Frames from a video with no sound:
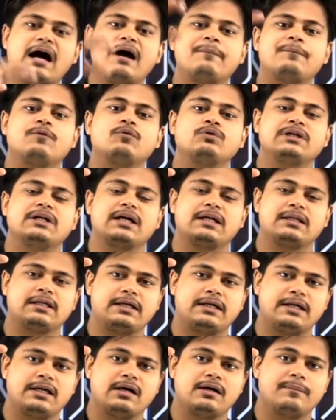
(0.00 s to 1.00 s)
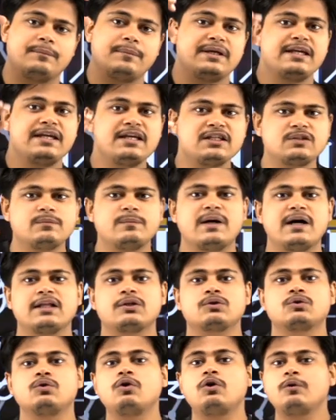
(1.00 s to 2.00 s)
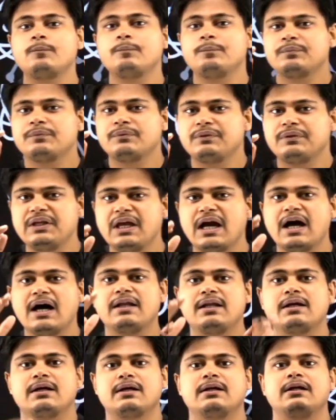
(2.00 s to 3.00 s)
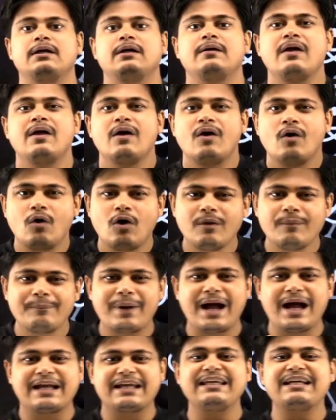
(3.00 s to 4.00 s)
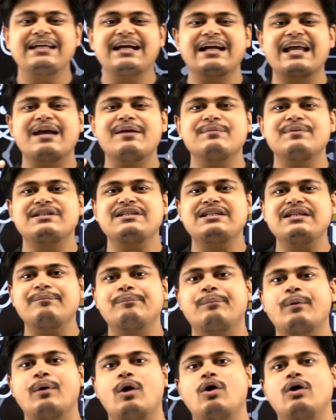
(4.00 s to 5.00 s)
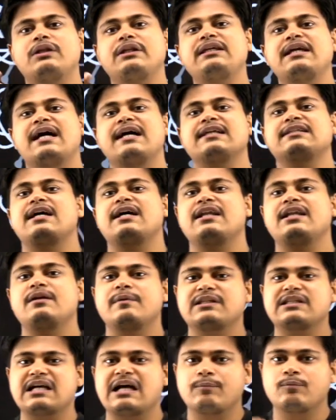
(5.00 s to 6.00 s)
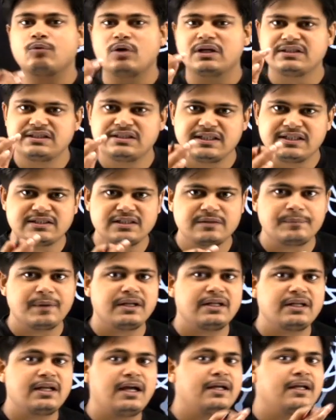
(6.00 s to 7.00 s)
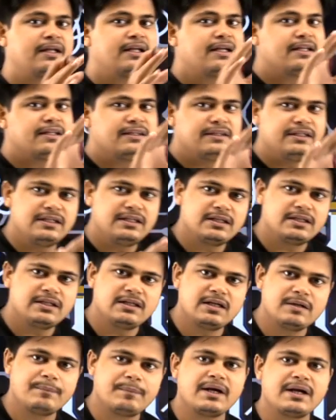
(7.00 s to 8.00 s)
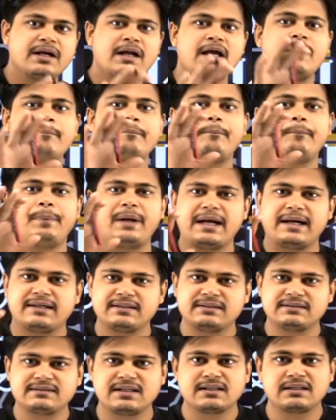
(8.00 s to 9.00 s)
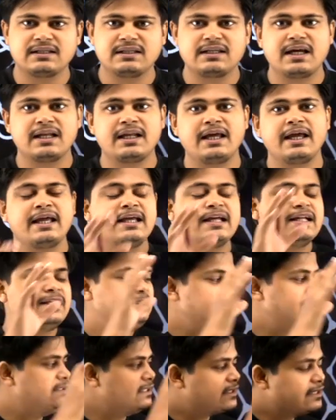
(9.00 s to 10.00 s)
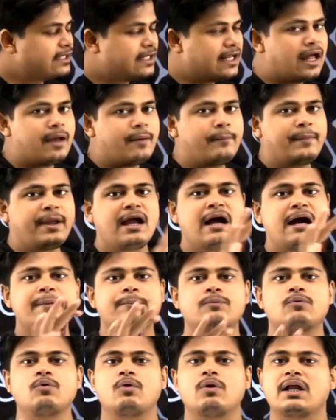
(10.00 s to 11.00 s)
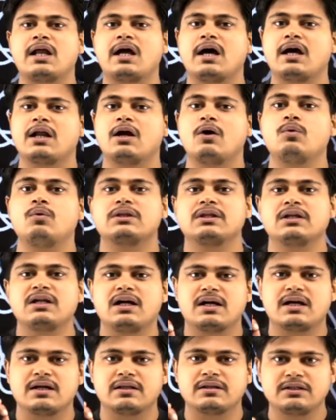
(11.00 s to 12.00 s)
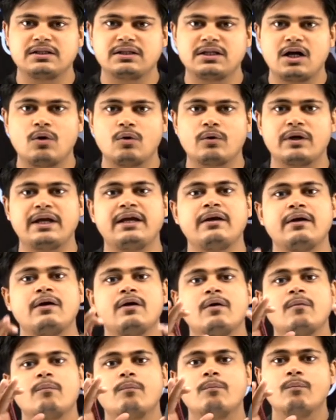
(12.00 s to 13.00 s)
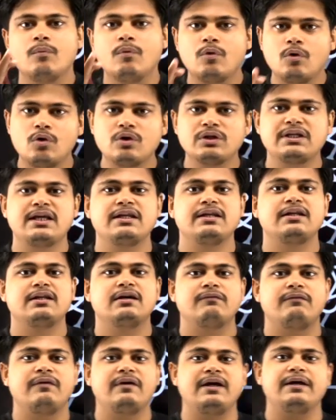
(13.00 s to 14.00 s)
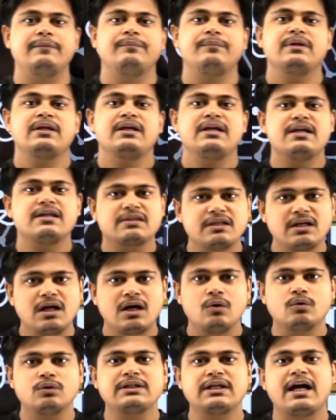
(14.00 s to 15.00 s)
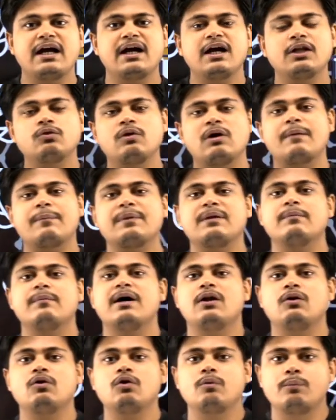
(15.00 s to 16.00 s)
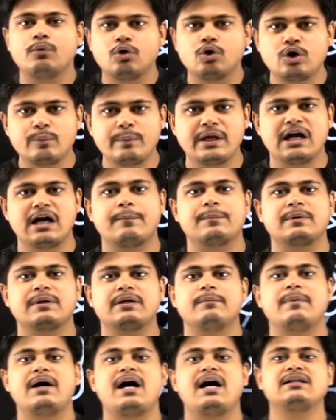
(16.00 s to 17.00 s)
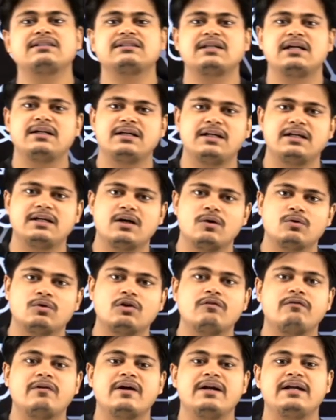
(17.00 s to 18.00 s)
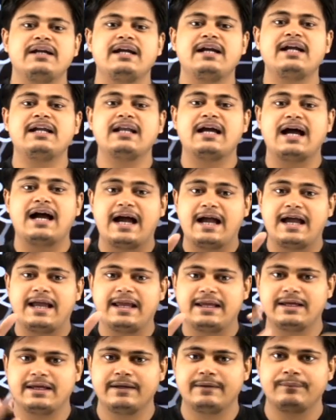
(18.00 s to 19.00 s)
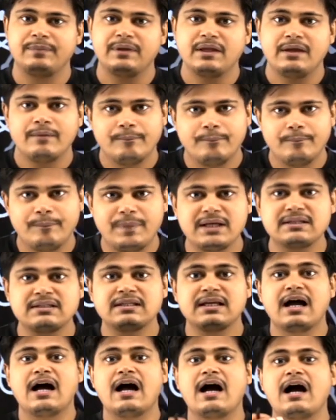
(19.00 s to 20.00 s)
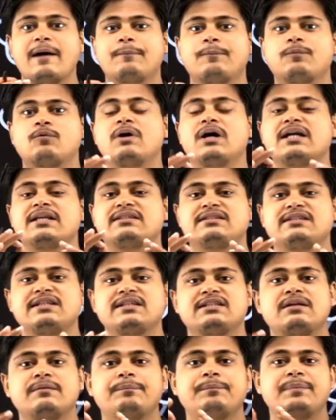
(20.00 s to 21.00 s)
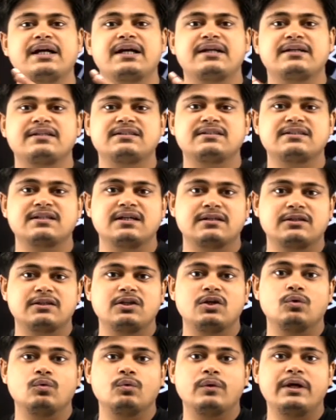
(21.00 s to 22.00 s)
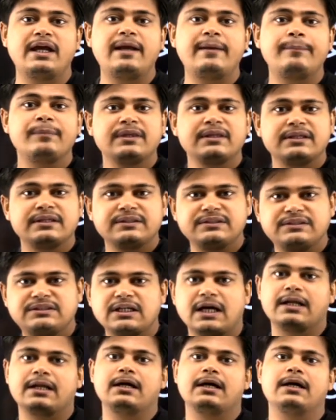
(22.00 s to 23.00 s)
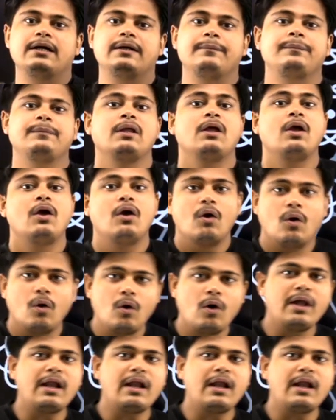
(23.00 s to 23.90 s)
अप हो जाता है यहाँ पे इस बात को ध्यान रखना और बाकी का केमिस्ट्री बहुत ही आसान है बस आपको अच्छे से पढ़ना है धीरे धीरे पढ़ना है प्रैक्टिस करते जाना है जितना मैं आपको करा रहा हूँ इतना करते जाओगे मोर देन इनफ है इतना हो जाएगा तो आप ये मान लो बोर्ड में आपके मार्क्स हंड्रेड आउट ऑफ हंड्रेड आएंगे बस आपको अच्छे से प्रैक्टिस करते हुए जाना है और